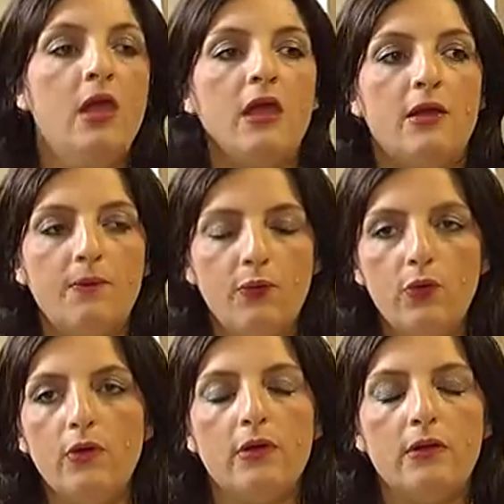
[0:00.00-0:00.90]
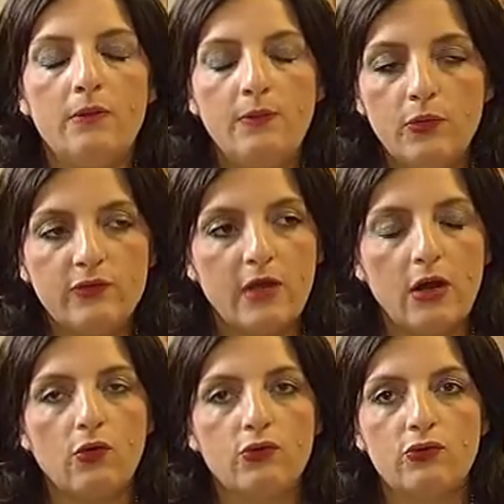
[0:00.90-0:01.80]
e in più, in più sarà
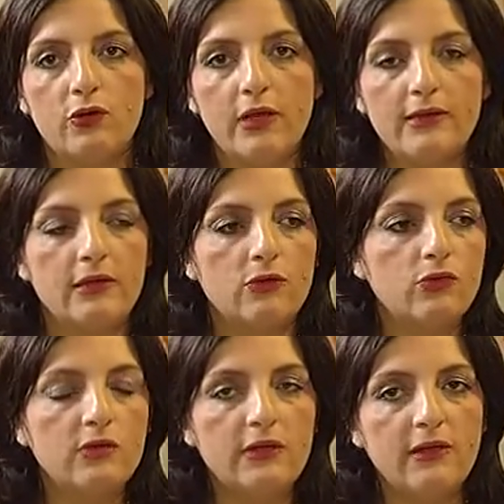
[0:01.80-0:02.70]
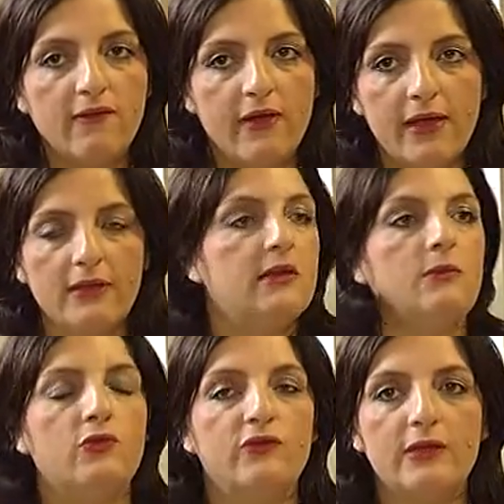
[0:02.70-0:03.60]
contornata da tutti gli eventi
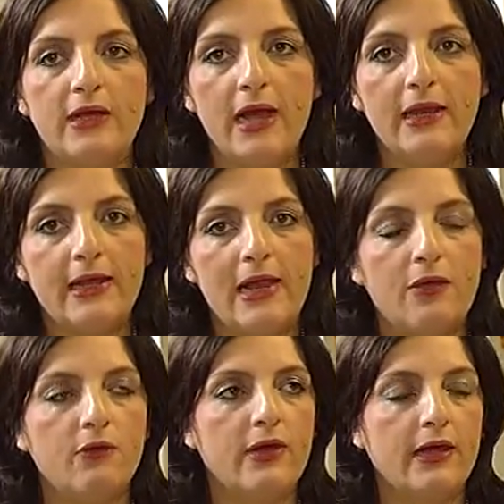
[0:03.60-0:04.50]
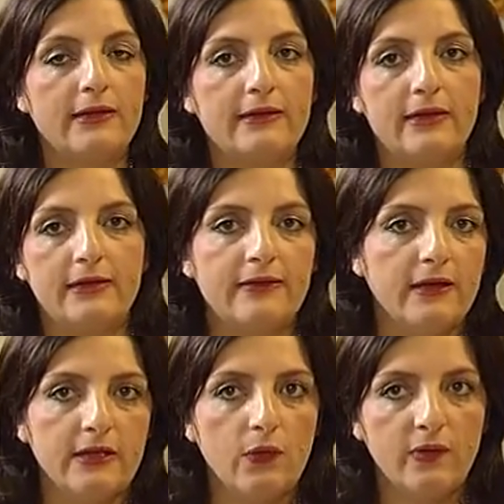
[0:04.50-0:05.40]
musicali che le hanno
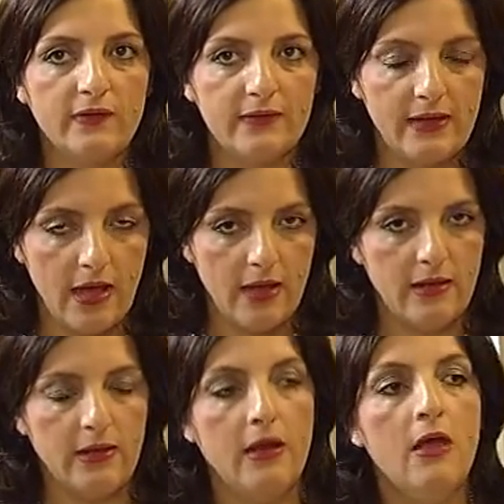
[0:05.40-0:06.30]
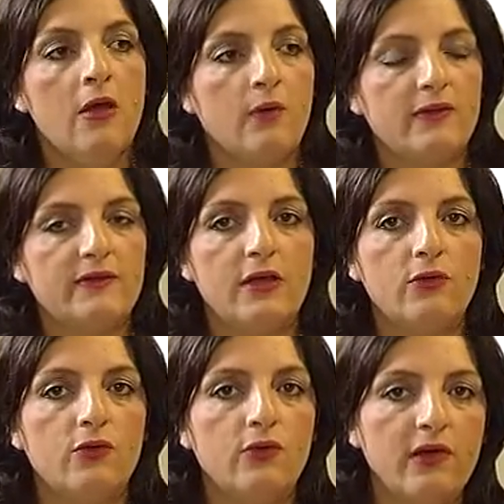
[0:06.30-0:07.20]
caratterizzate in questi anni.
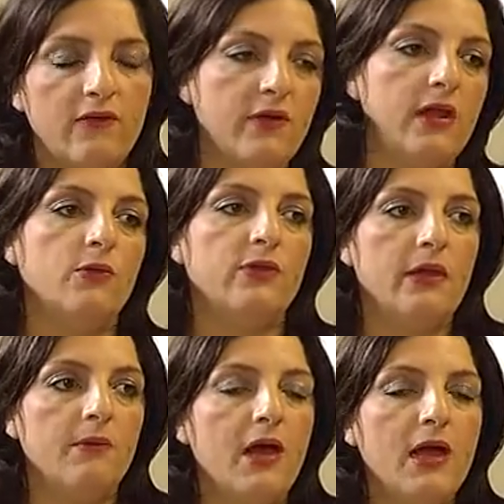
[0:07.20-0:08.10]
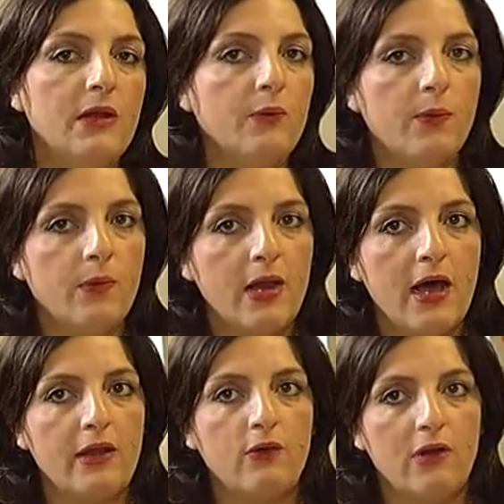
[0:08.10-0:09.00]
Quest'anno noi avremo dai balli
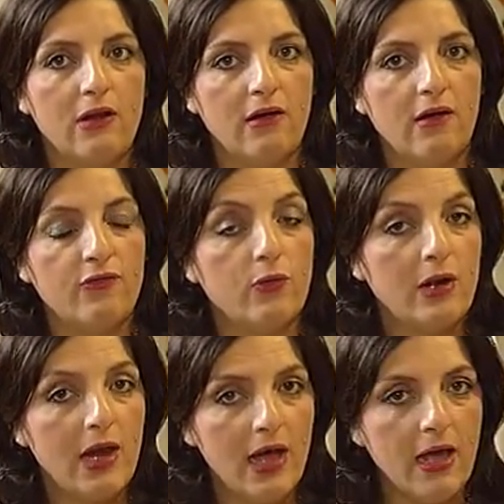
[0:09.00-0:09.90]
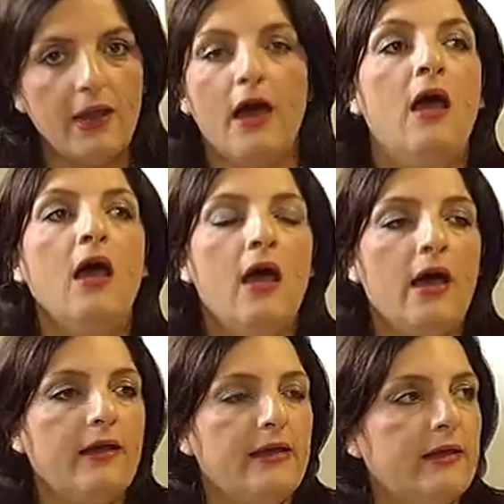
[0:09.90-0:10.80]
popolari con la frullana
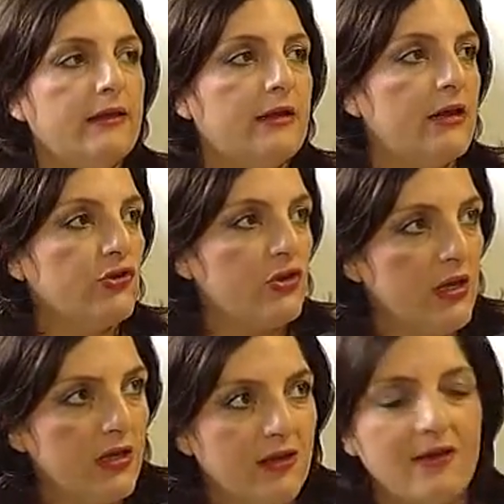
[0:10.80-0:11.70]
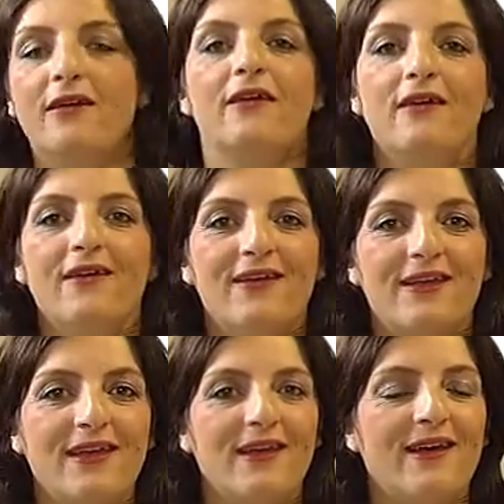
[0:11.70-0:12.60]
ai tragic eh,
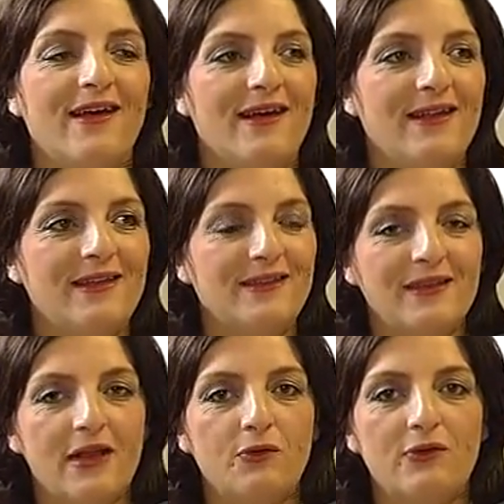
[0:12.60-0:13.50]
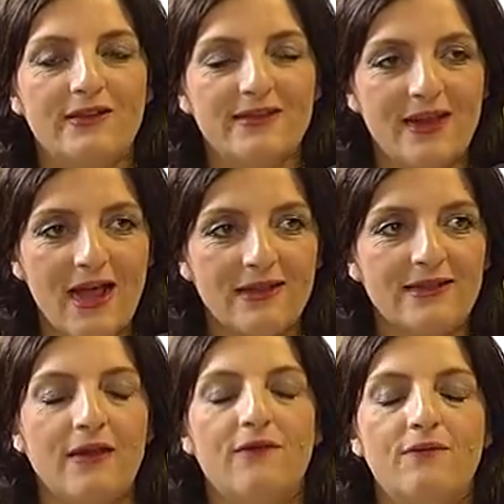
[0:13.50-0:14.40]
che allieteranno una
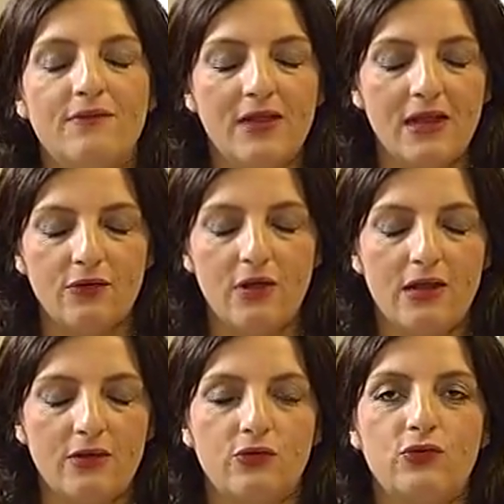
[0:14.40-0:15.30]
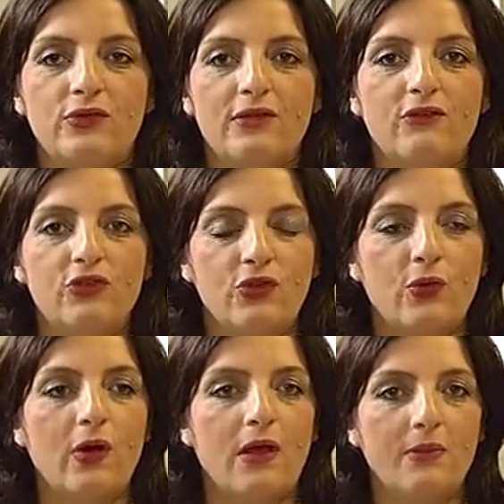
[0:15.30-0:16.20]
serata nella, alla rotonda
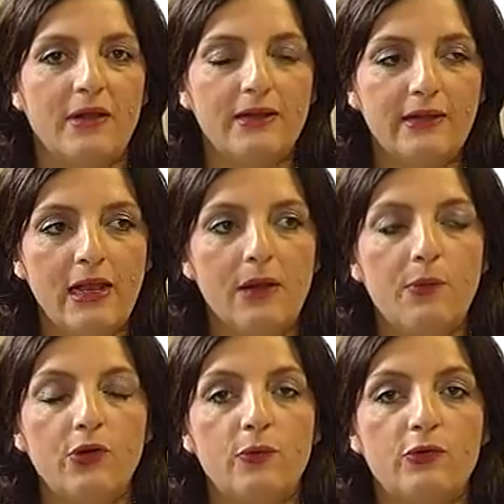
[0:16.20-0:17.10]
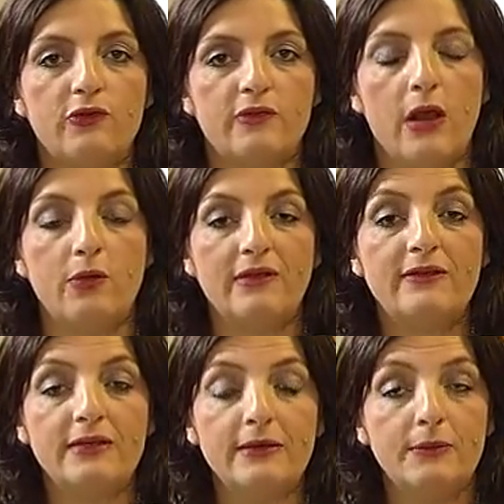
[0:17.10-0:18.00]
vicino al Bar Italia e poi dopo ci sarà una
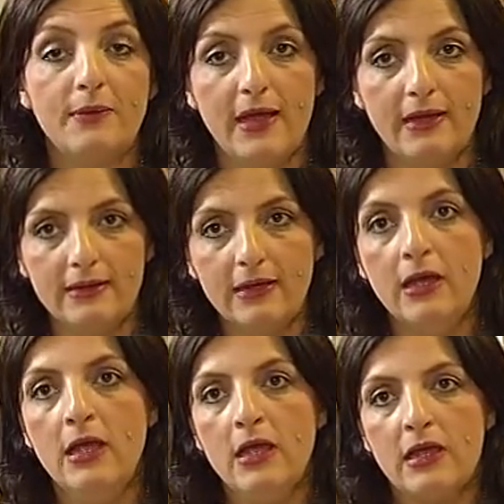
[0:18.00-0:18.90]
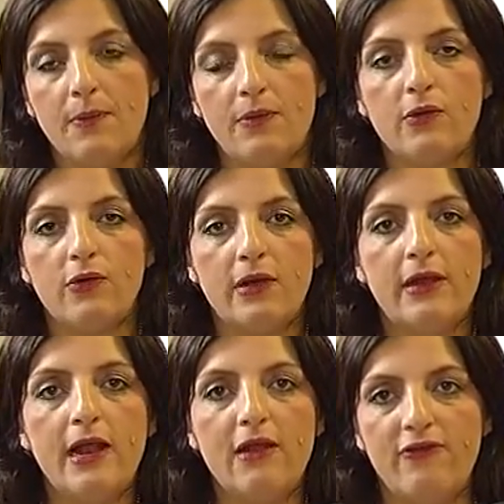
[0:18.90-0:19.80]
street band che
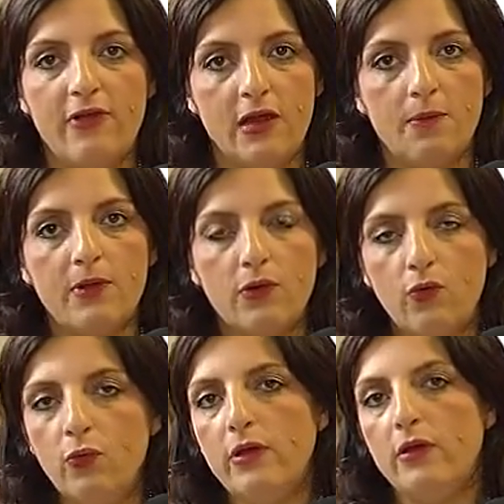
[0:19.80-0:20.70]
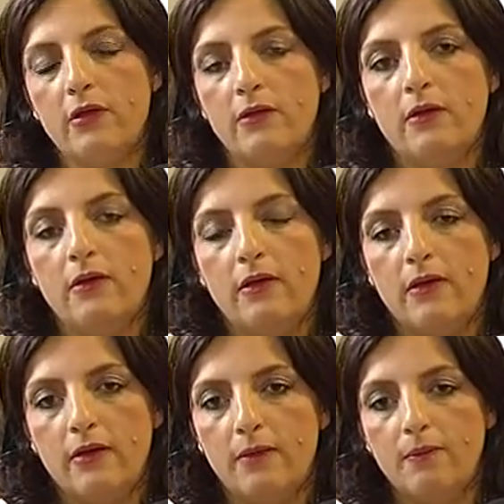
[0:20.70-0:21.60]
percorrerà le fiere, per cui
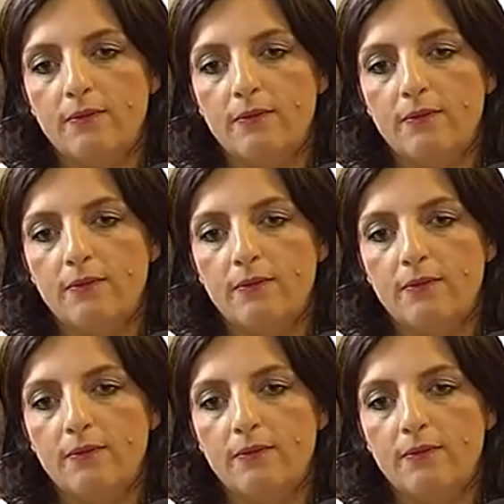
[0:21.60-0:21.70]
eh,